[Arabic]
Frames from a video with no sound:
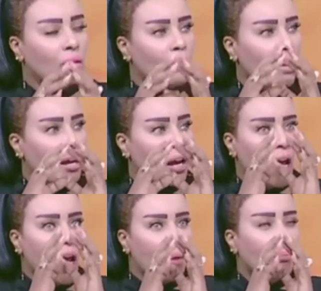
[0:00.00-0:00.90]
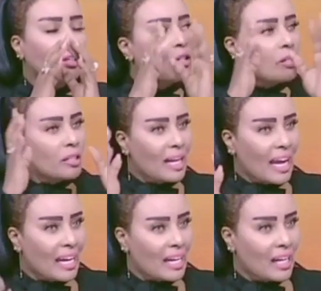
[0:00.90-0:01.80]
بتبقى بتدرس
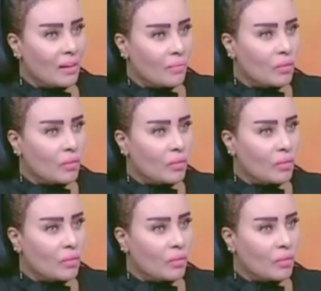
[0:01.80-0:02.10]
الحاله